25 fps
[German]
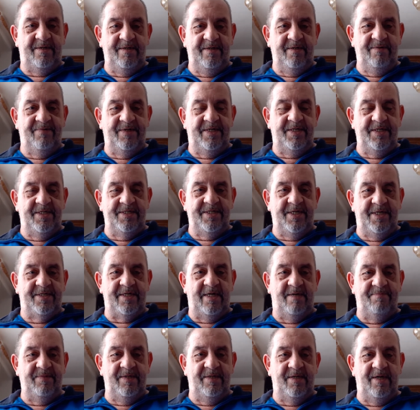äh, wenn die gesagt
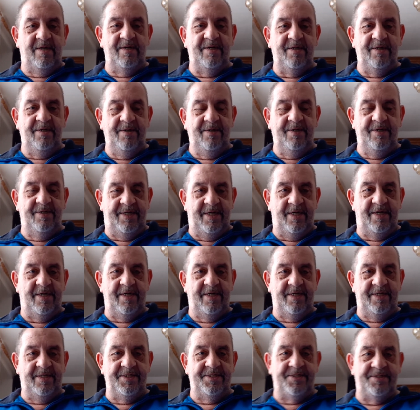haben, ja, die, die
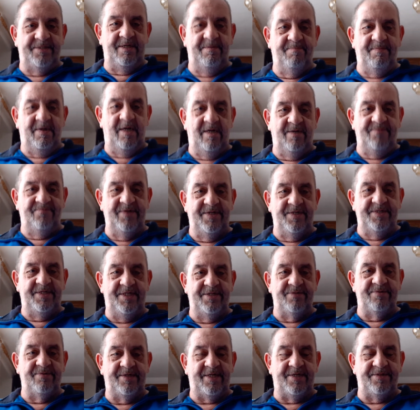Grennies, die machen wieder
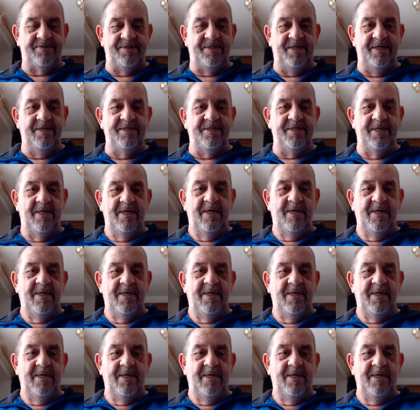dies und das und jenes,